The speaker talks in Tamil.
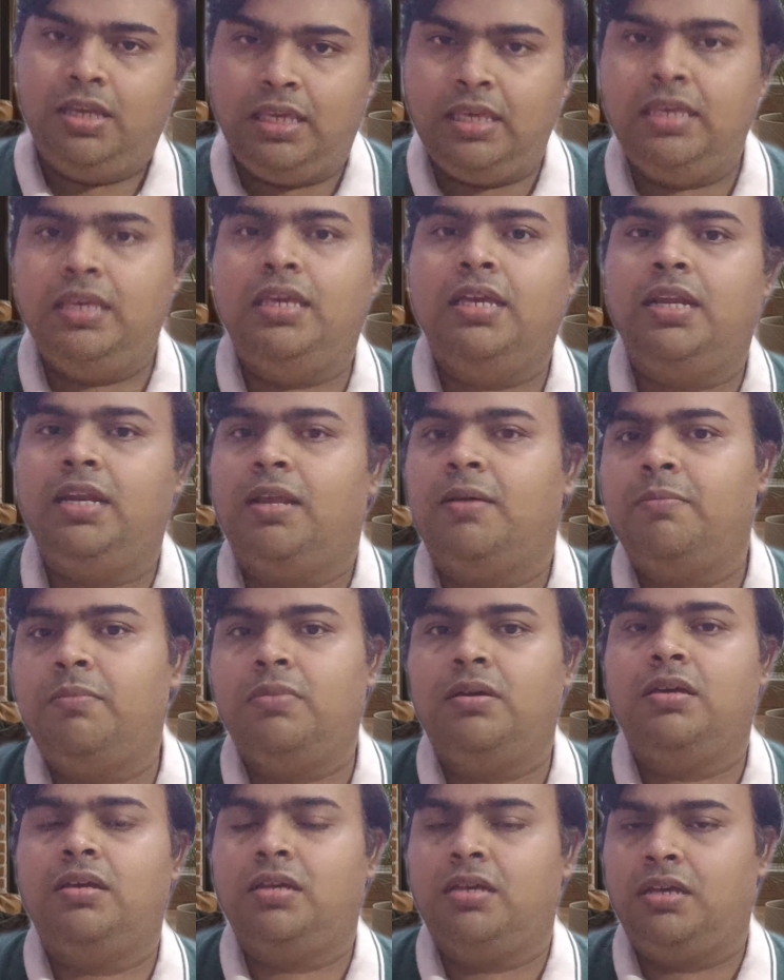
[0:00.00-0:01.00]
இங்கே நம்ம
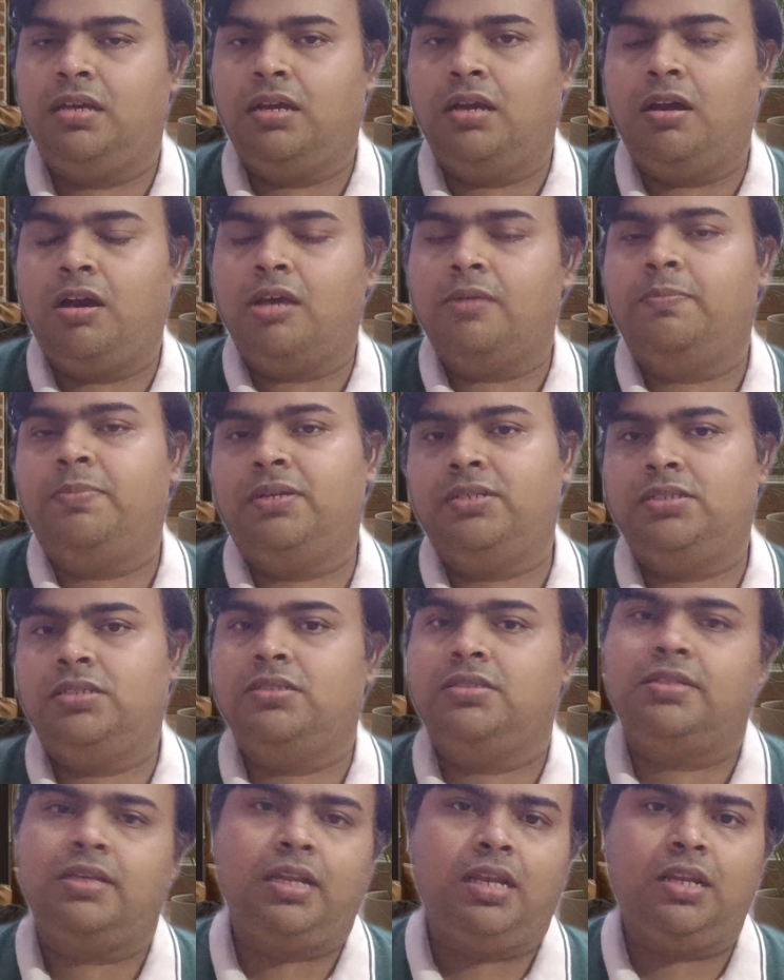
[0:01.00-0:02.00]

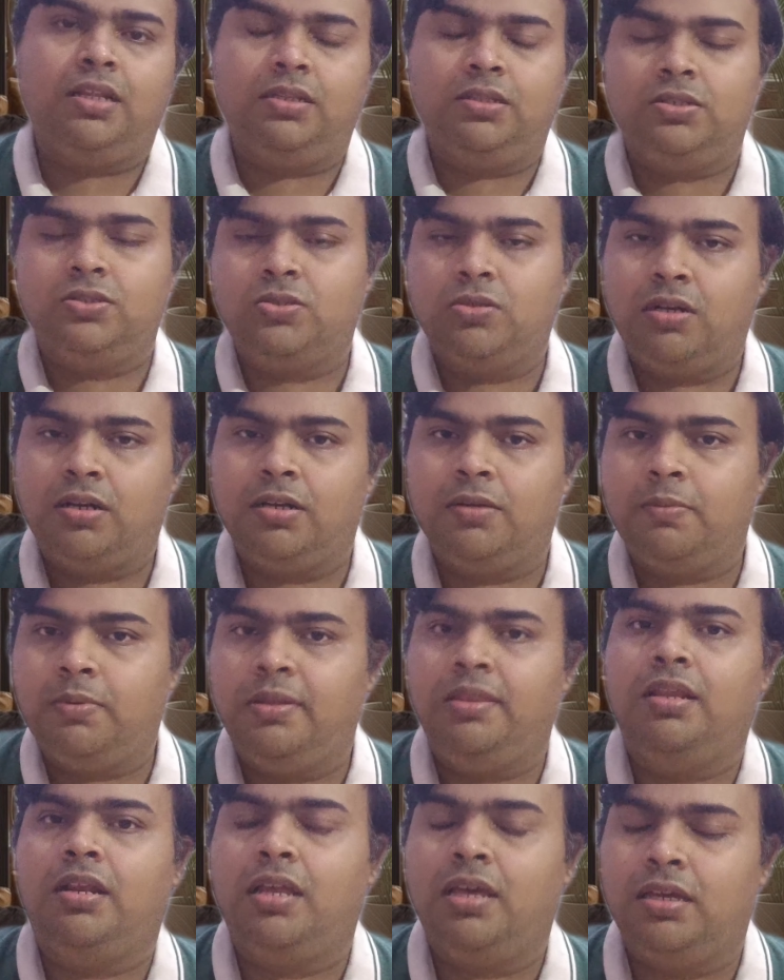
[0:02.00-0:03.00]
கார்ப்பரேஷன் சைட்லேருந்து சொல்கிற
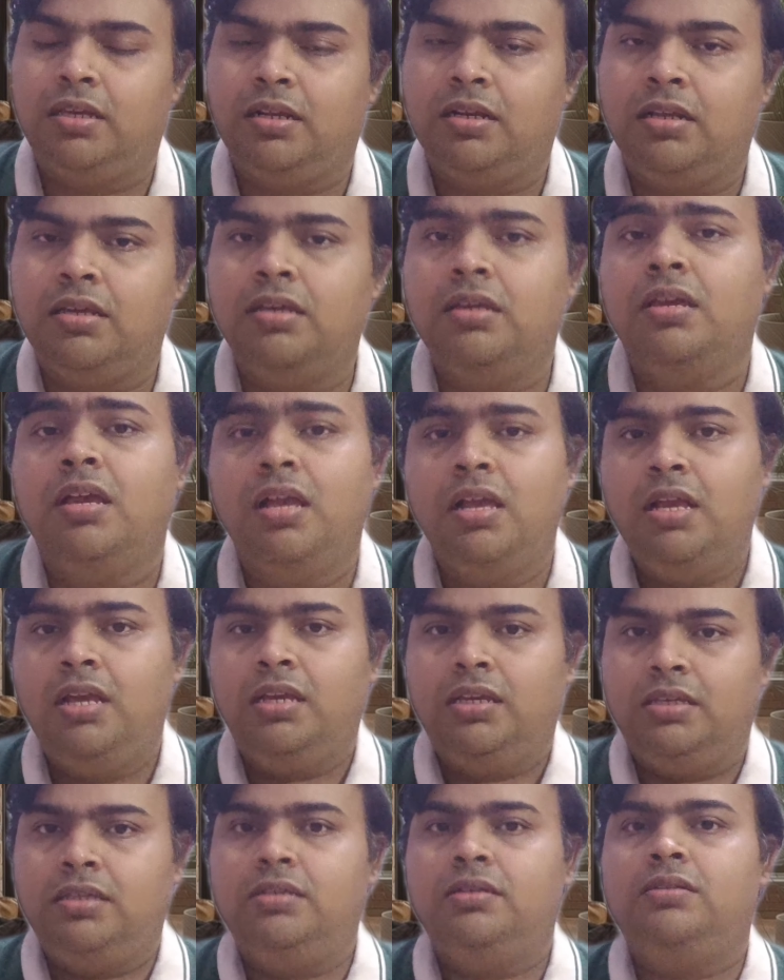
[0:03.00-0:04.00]
பதிலாக இருக்குது
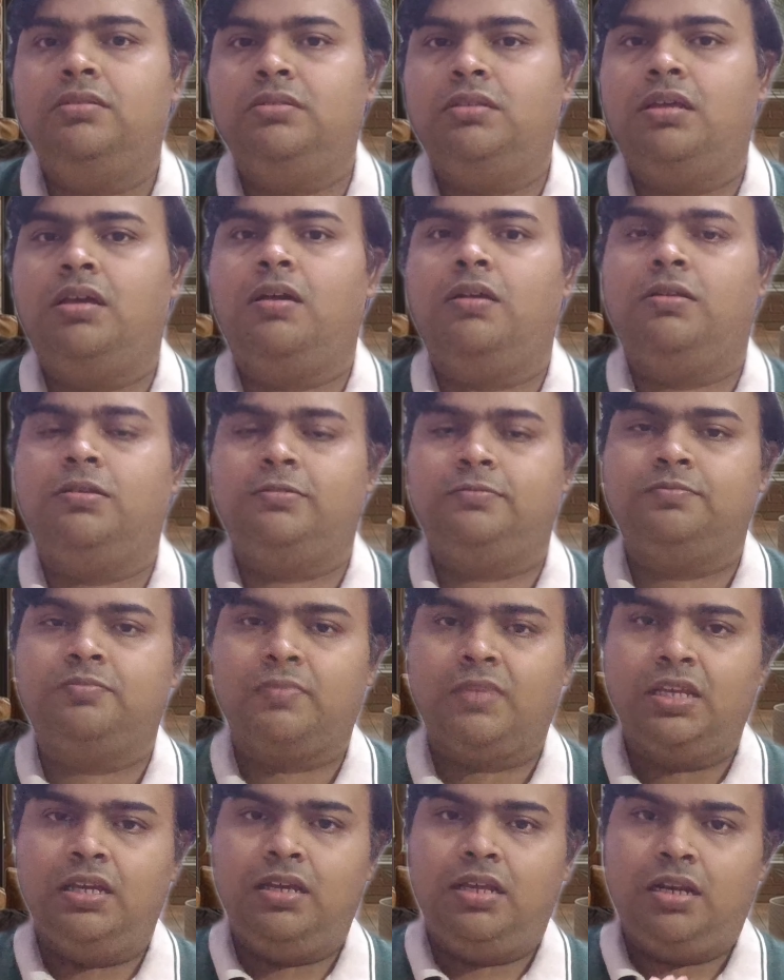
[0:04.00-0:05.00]
இருந்தாலும்
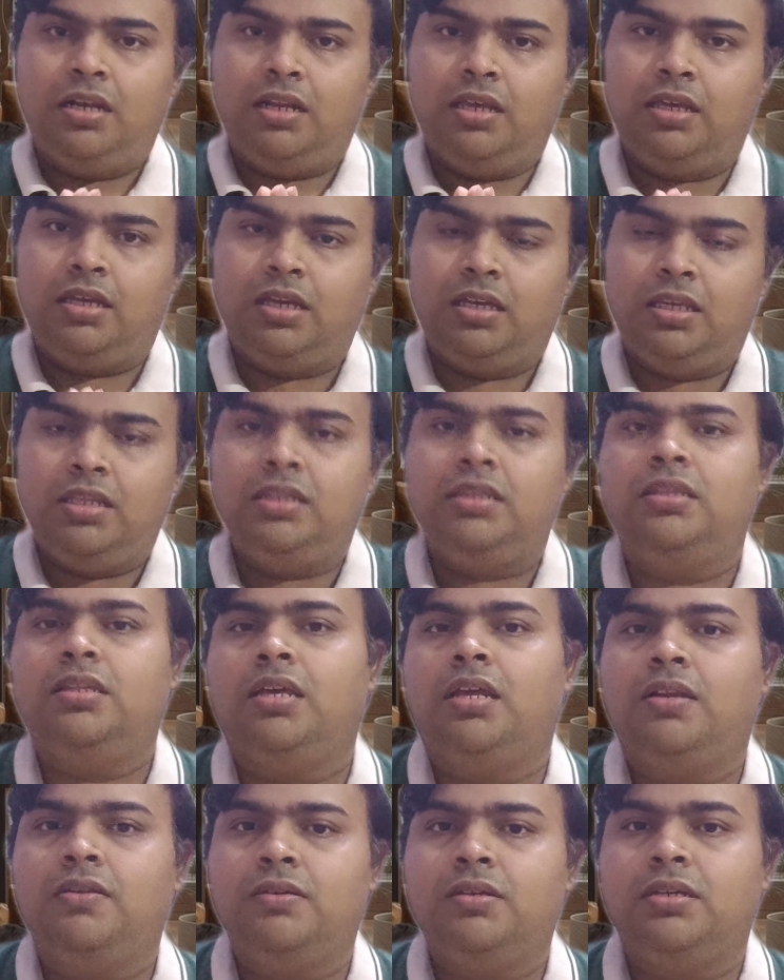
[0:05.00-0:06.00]
லைக் இந்த
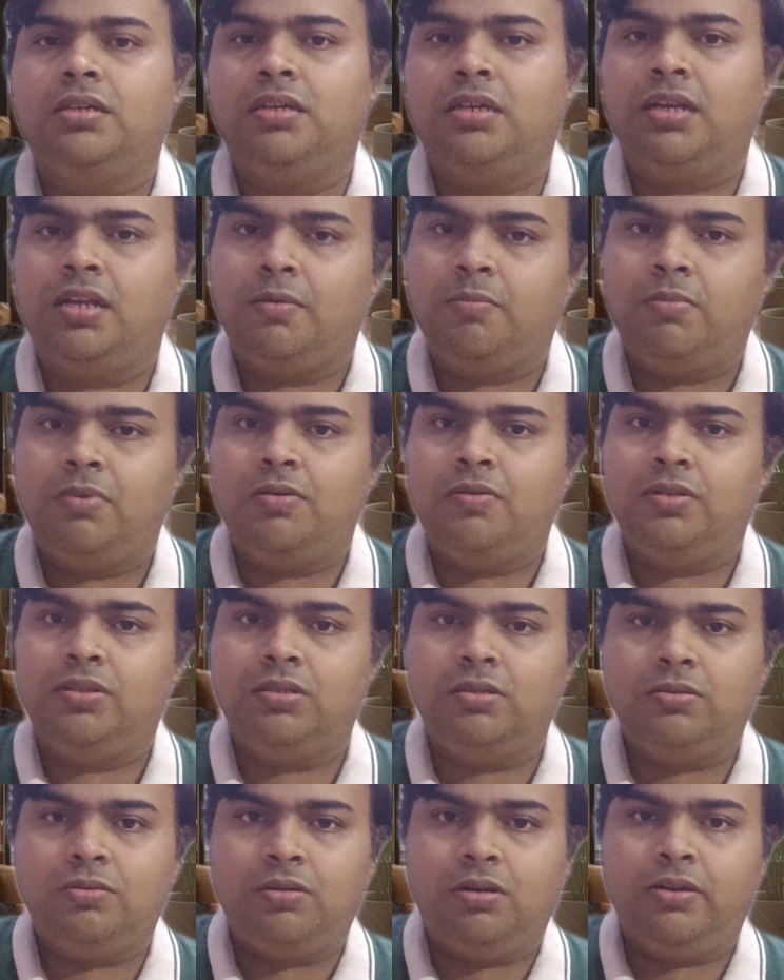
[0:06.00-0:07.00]
அளவுக்கு நம்ம
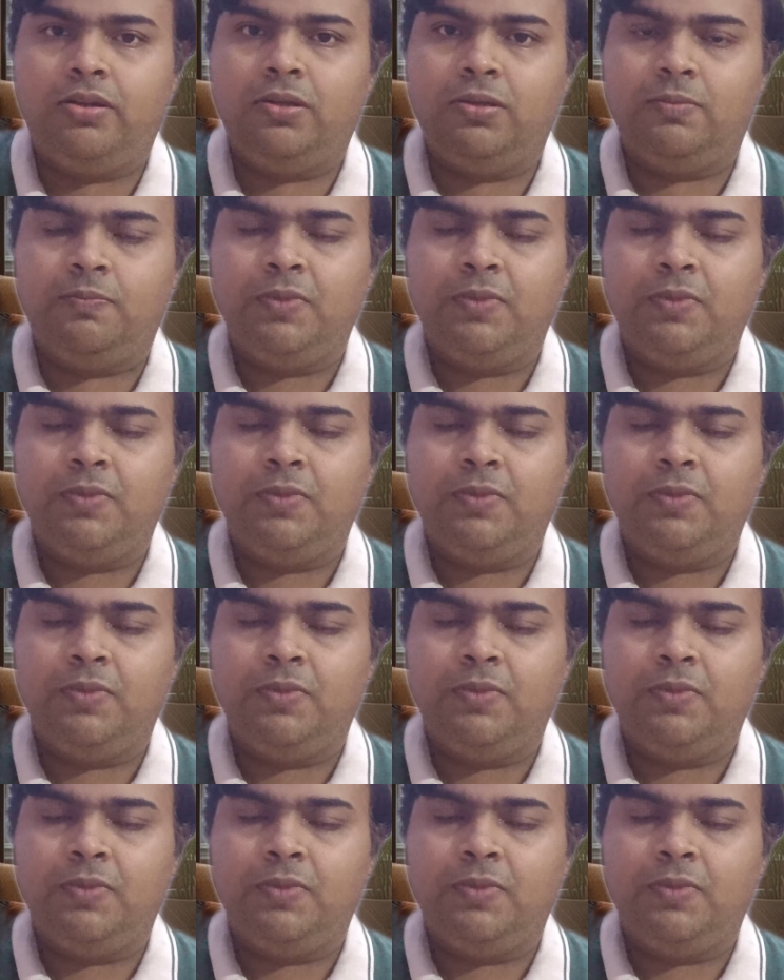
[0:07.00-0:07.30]
வந்து ஒரு